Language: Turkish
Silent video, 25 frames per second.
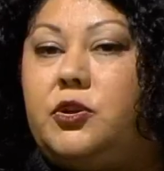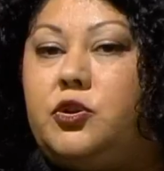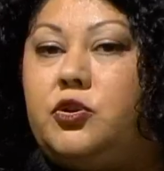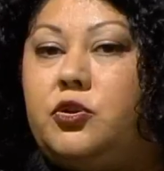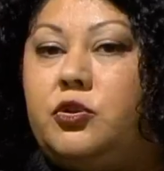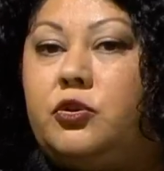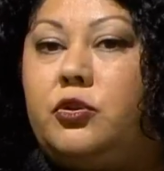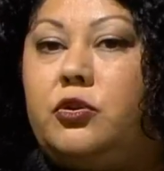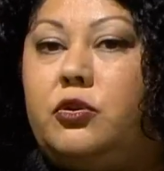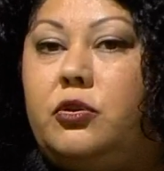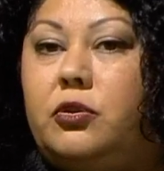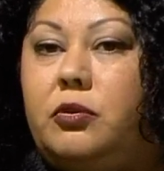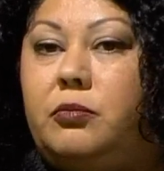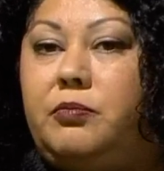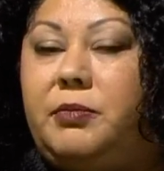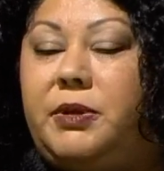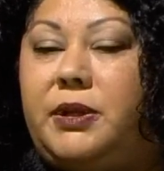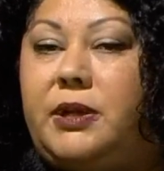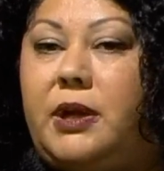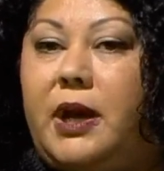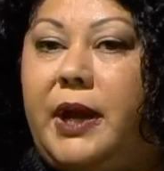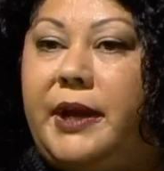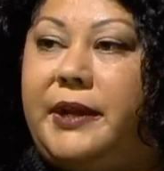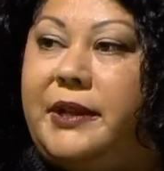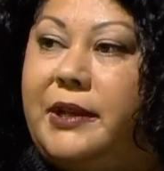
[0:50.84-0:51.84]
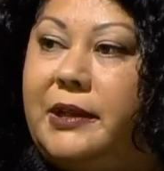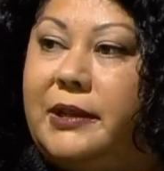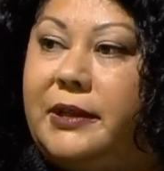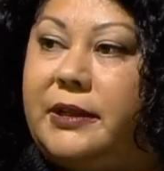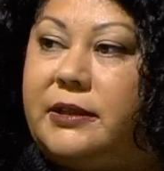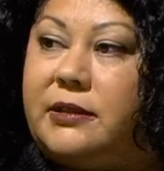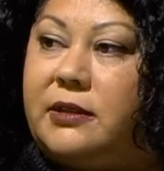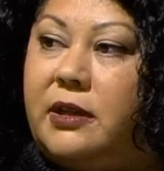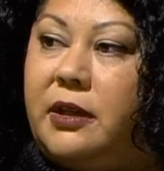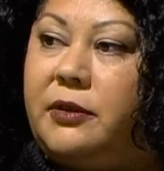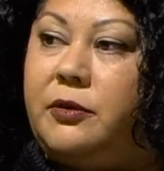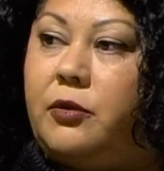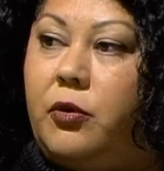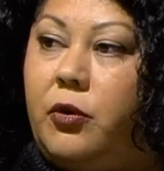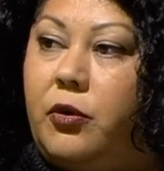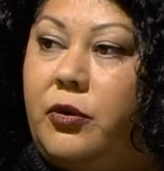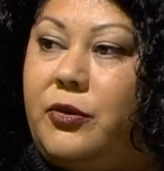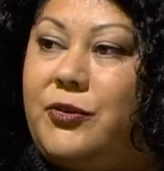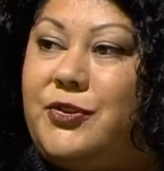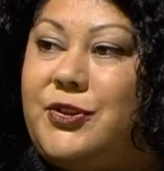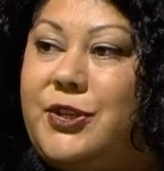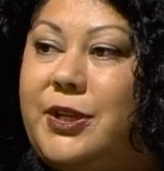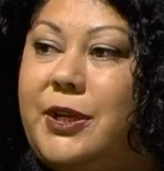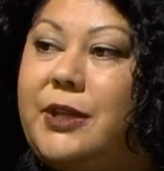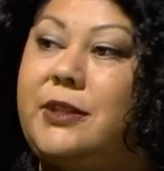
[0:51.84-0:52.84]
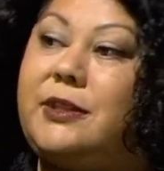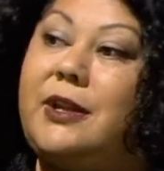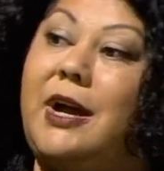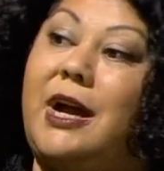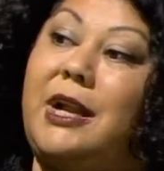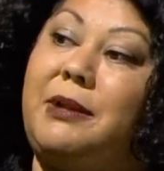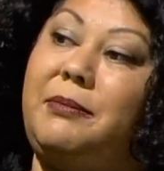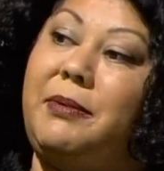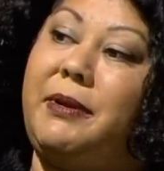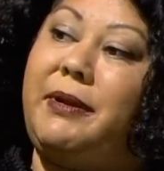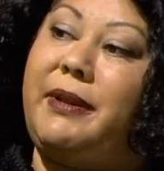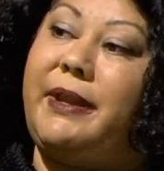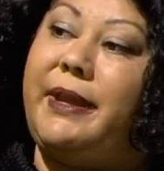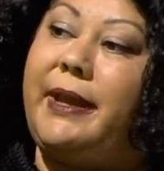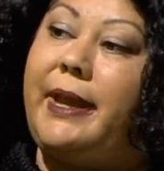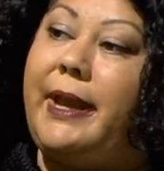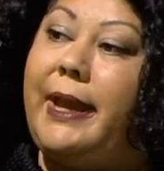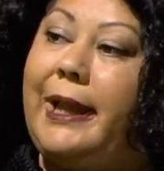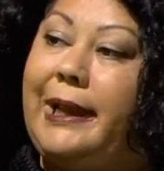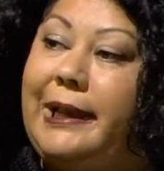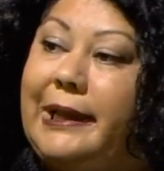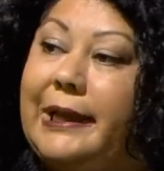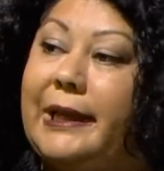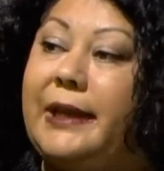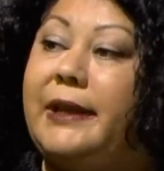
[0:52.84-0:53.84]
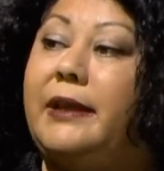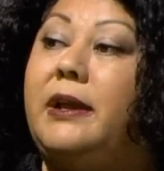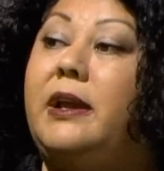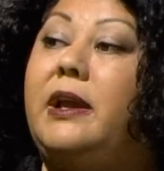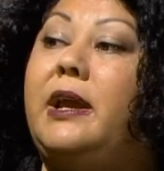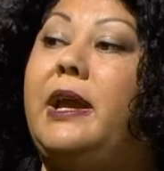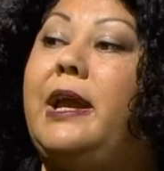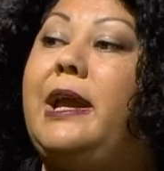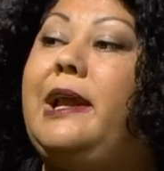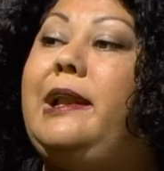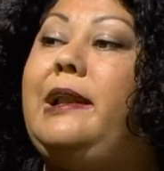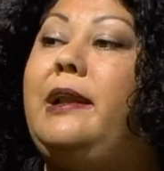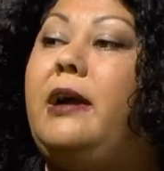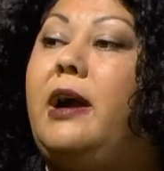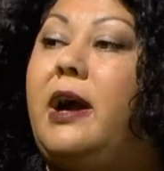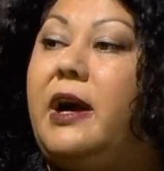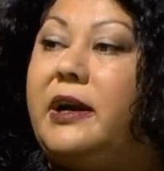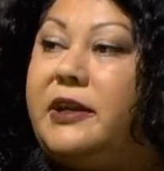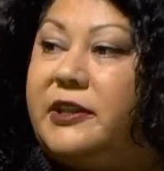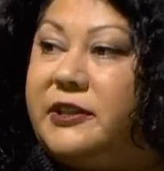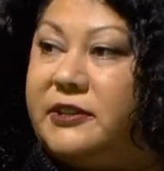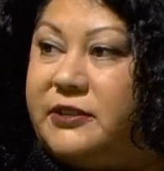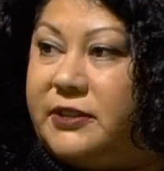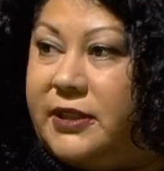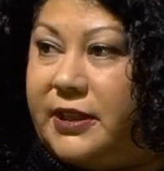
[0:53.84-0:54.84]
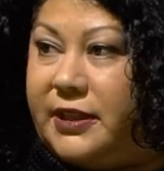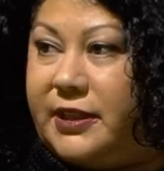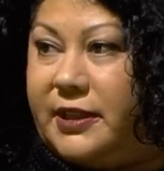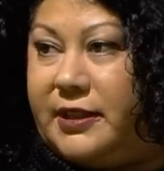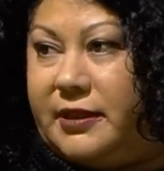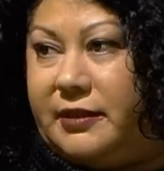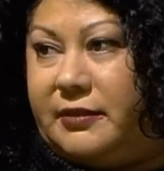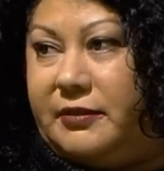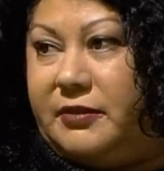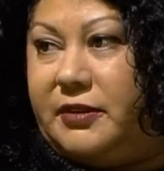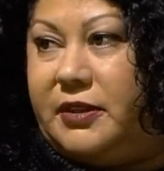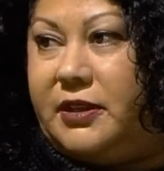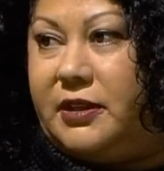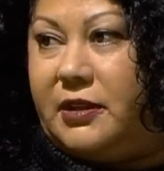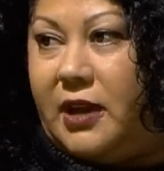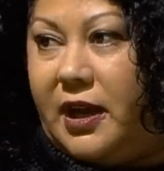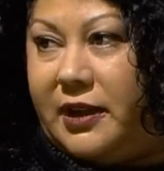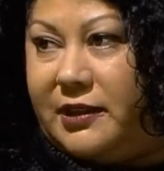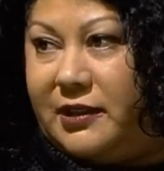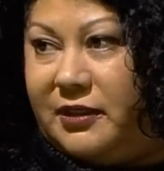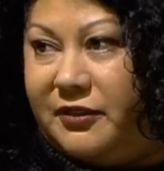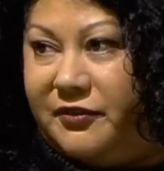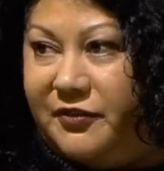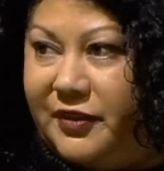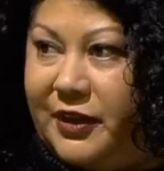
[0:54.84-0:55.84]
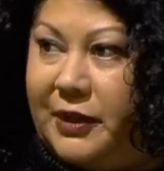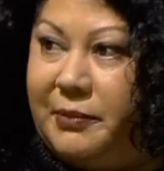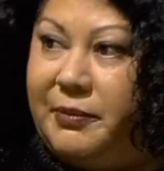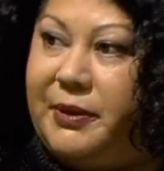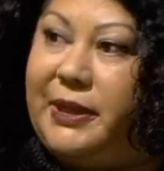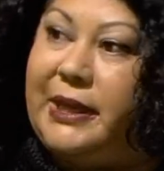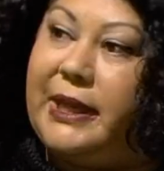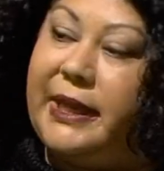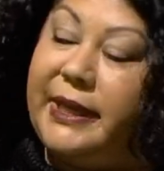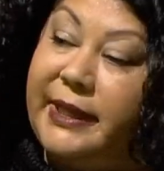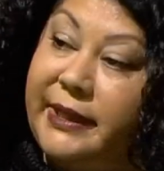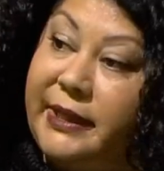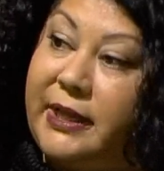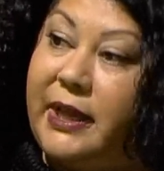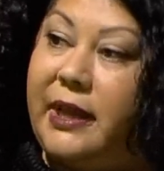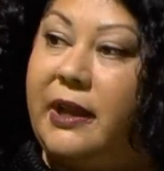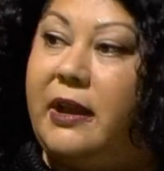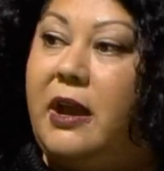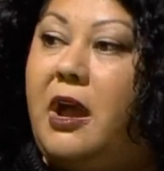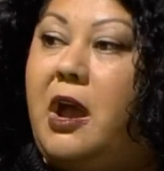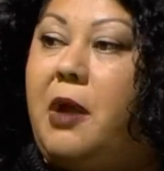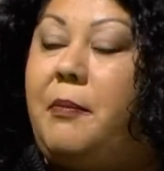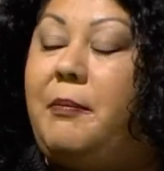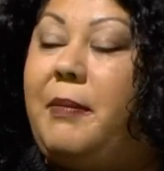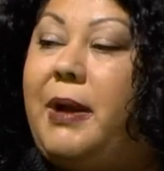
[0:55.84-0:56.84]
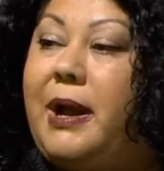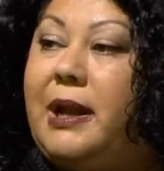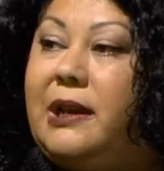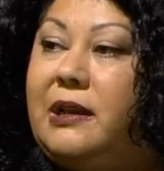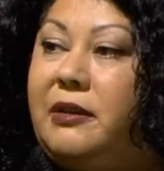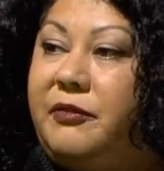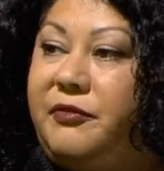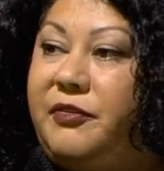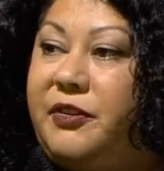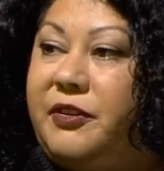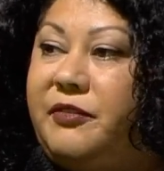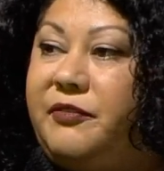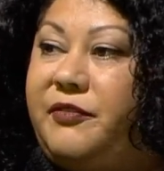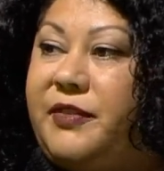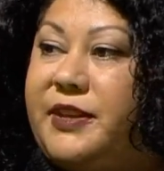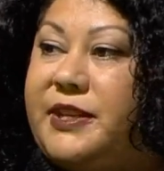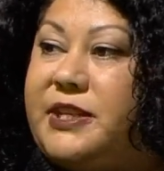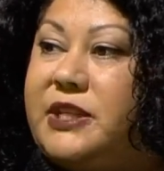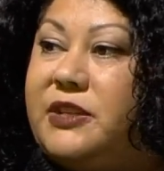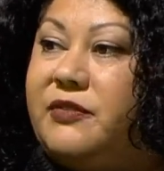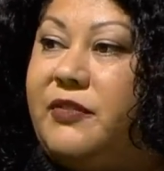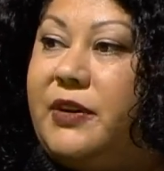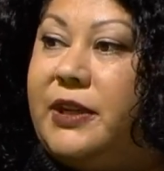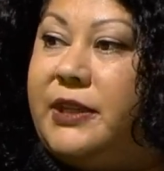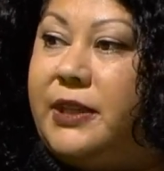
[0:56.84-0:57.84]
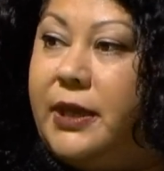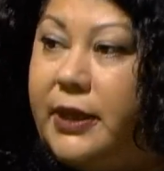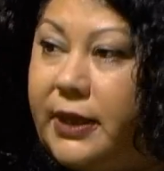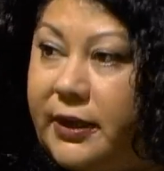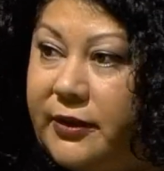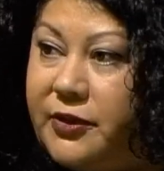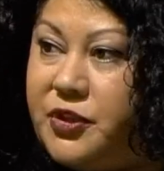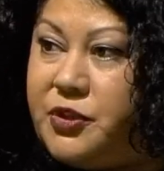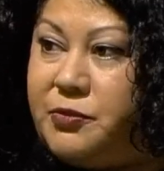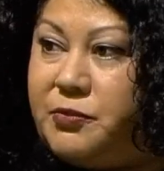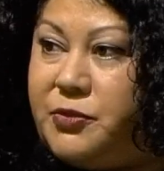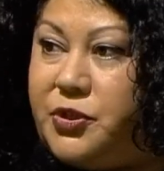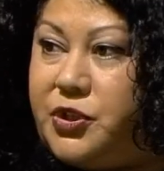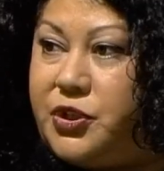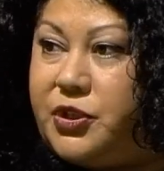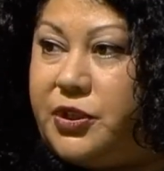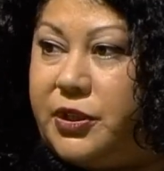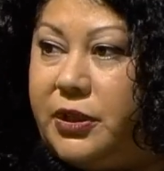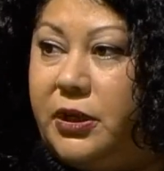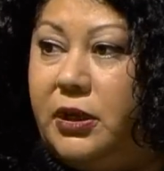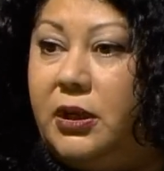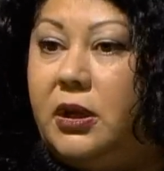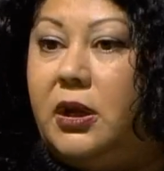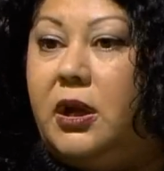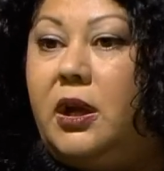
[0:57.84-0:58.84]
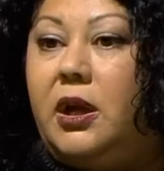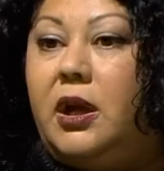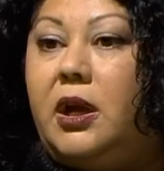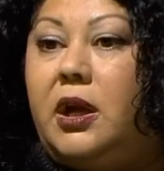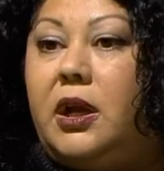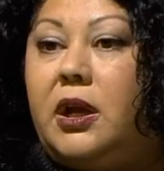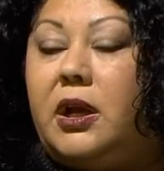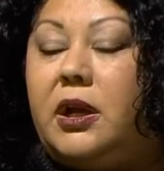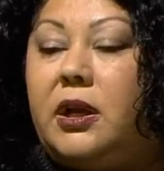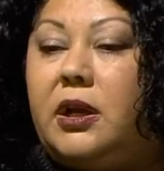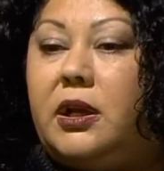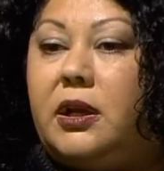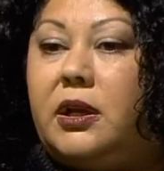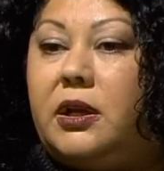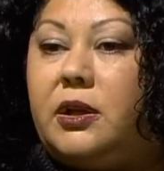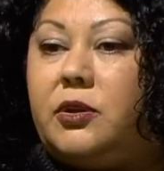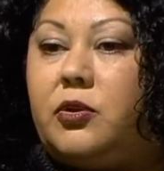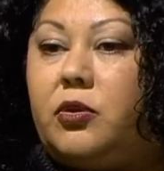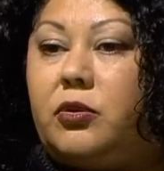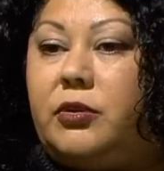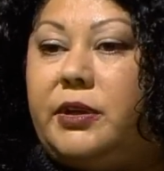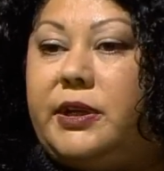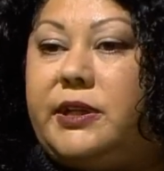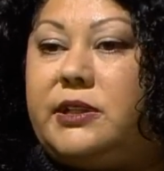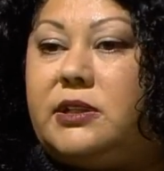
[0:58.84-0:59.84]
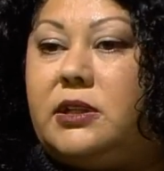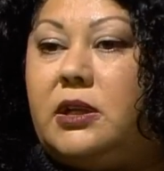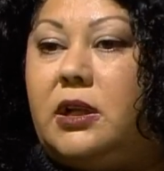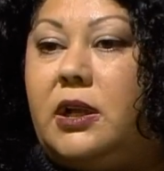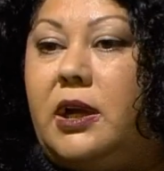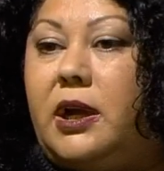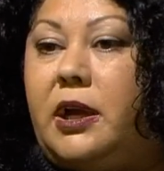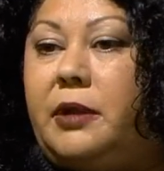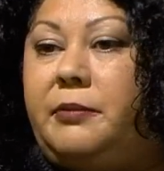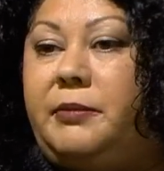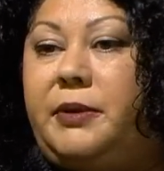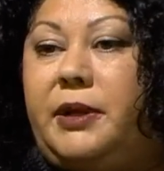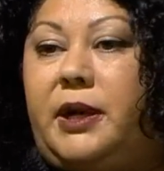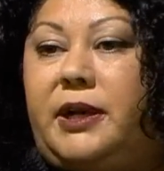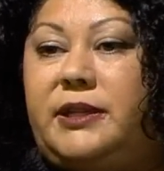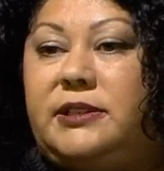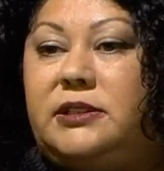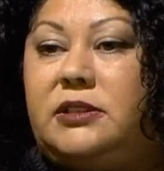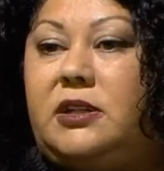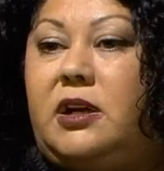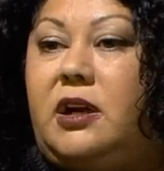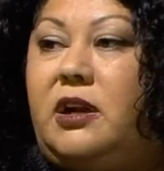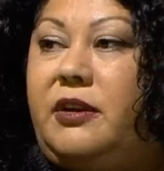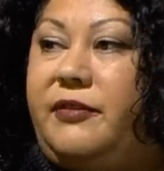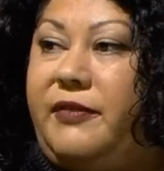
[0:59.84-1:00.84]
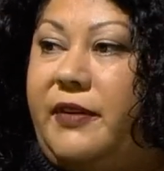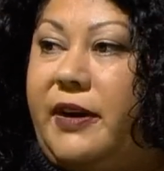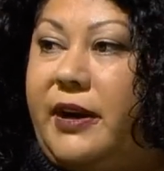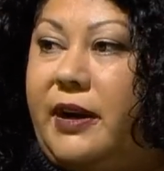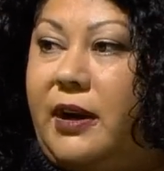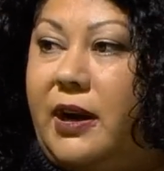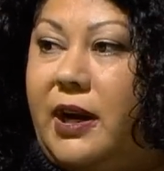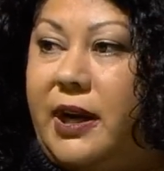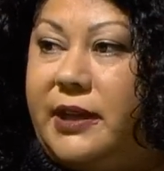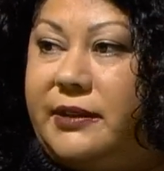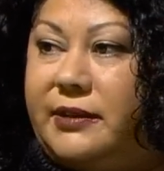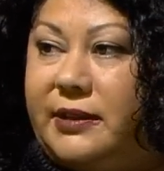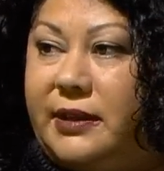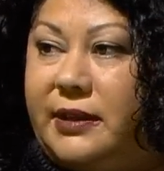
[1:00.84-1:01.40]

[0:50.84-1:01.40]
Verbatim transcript: çünkü bir ayrılıktan önce Darbere'ye 50, 50 hakkındaki e, adlı filmiyle yine Berlin Film Festivali'nde yarışmıştı. E, dolayısıyla yani bir Asgar Ferhadi